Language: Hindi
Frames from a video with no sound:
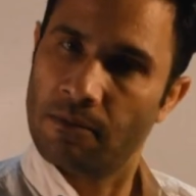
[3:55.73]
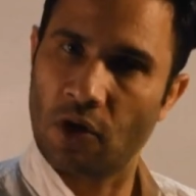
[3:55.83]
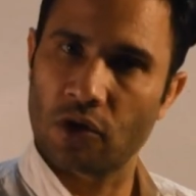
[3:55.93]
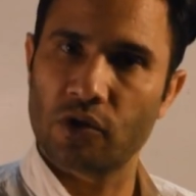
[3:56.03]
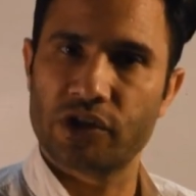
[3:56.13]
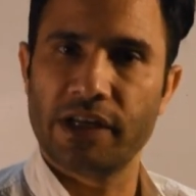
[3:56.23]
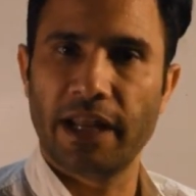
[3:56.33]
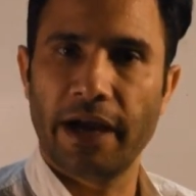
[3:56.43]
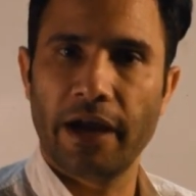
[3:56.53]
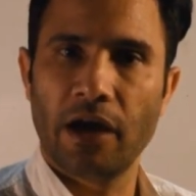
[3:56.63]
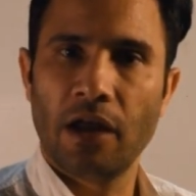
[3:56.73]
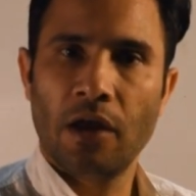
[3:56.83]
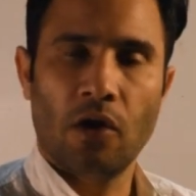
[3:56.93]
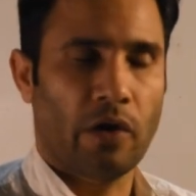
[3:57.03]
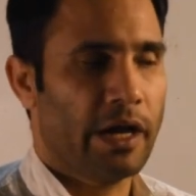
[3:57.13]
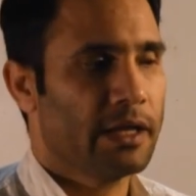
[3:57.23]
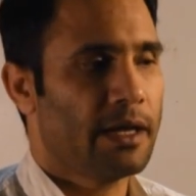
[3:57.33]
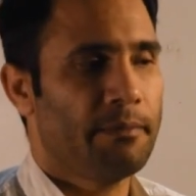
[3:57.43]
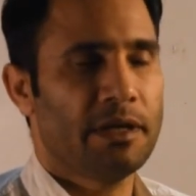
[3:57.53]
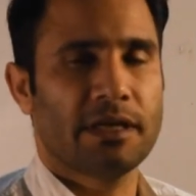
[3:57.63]
बहुत गसीला है और
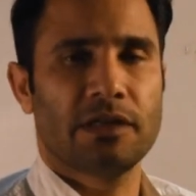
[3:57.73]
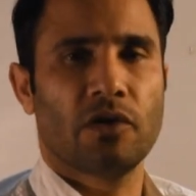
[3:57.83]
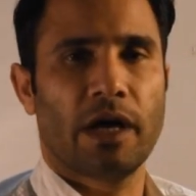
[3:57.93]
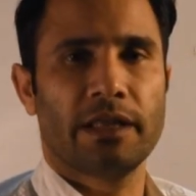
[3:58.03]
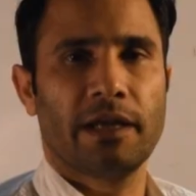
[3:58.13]
एकदम ही जैसे वो गन